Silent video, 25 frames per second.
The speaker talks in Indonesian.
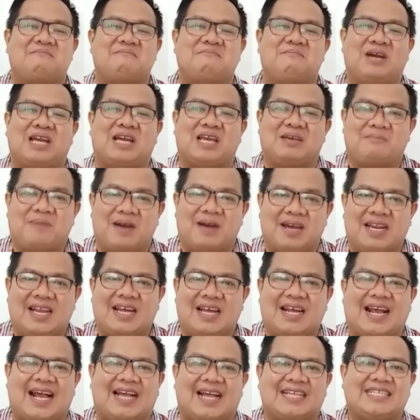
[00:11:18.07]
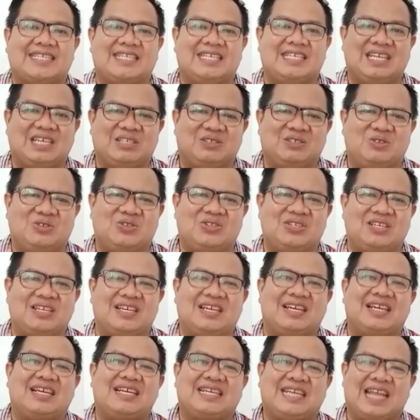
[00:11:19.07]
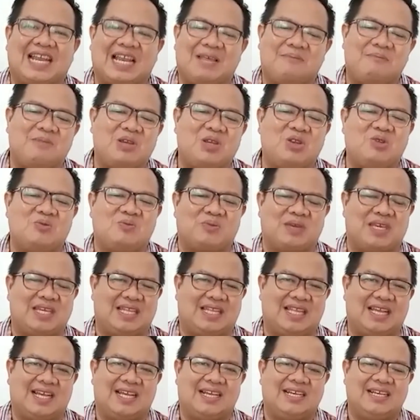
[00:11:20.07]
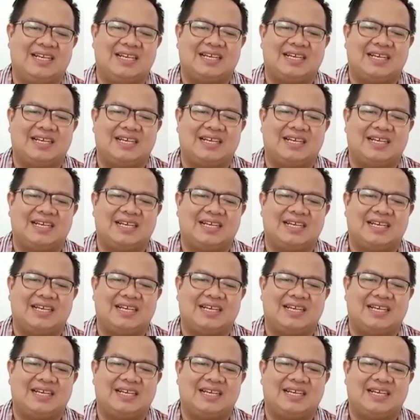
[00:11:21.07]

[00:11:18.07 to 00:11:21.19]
bagaimana kasih Yesus dalam hidup kita.